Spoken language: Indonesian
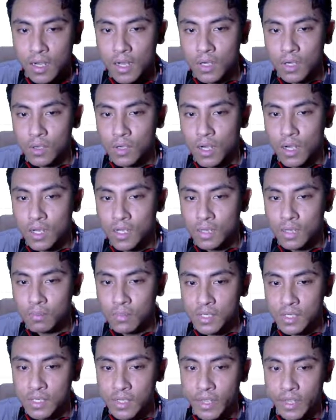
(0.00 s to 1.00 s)
kalau
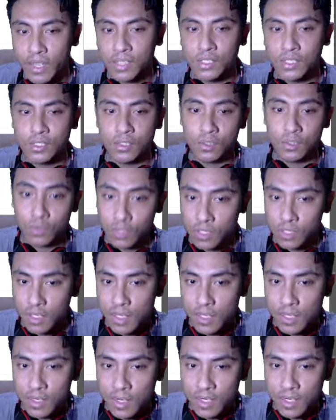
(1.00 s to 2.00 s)
kalian beli di e-store
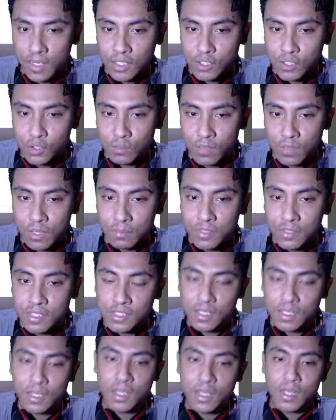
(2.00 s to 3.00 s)
kalian cuman
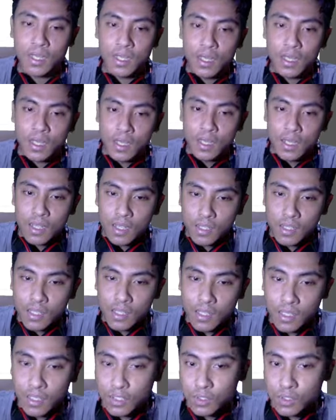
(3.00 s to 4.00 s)
bisa
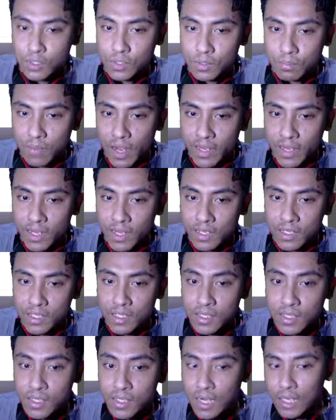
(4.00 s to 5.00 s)
gini cuy, bayarnya
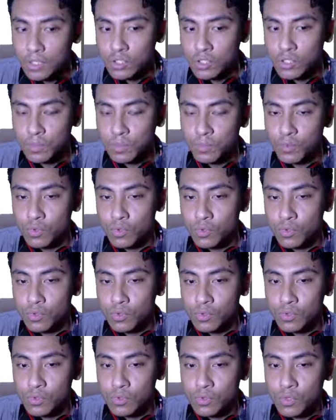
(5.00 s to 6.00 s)
310.000
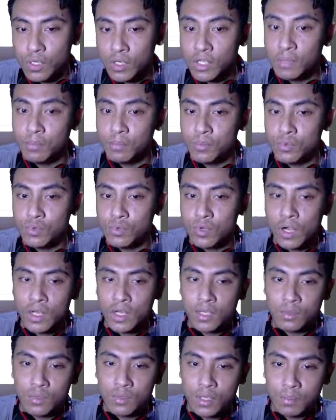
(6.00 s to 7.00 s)

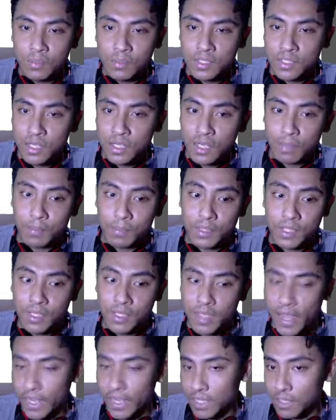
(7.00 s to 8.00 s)
kalian udah bisa
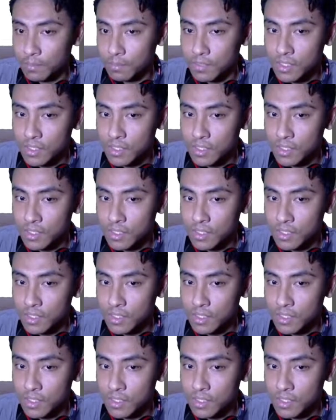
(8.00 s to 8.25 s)
dapetin item